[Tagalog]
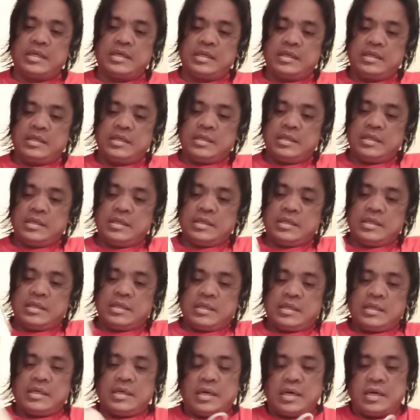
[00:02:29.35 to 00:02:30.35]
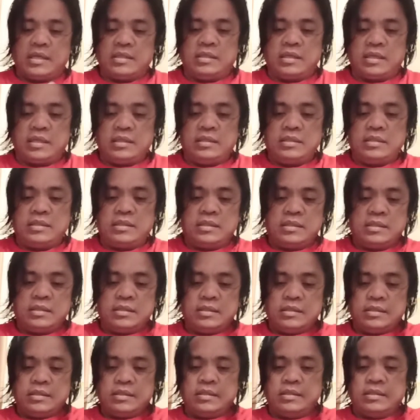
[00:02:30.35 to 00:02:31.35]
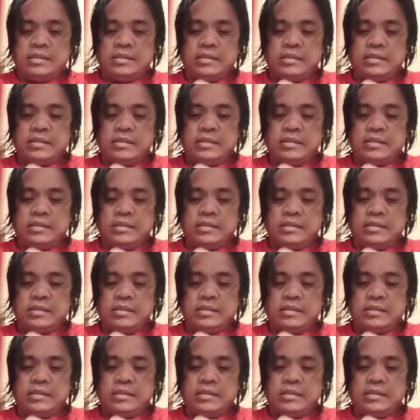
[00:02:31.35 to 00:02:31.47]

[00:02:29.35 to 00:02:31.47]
ng address